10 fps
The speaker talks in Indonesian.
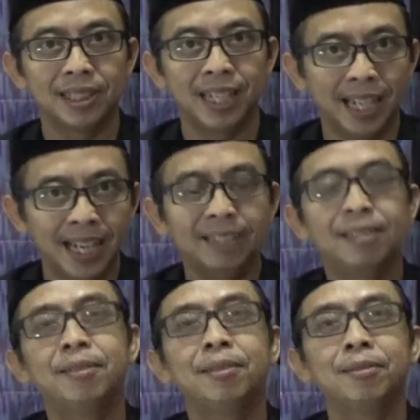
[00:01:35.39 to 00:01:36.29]
lihat
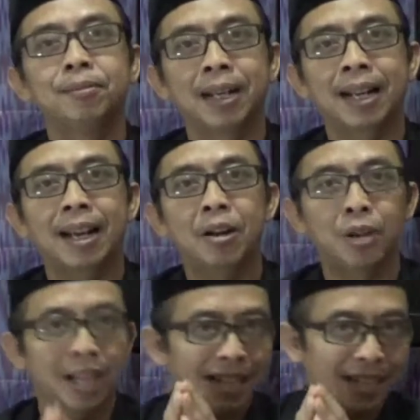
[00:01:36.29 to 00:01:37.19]
para
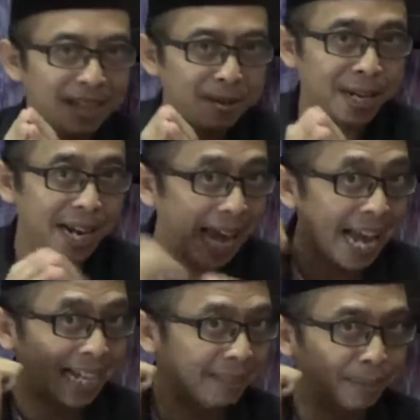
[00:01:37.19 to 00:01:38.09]
olahragawan
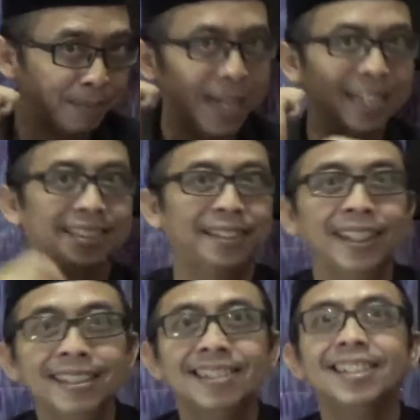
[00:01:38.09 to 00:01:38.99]
angkat beban itu ya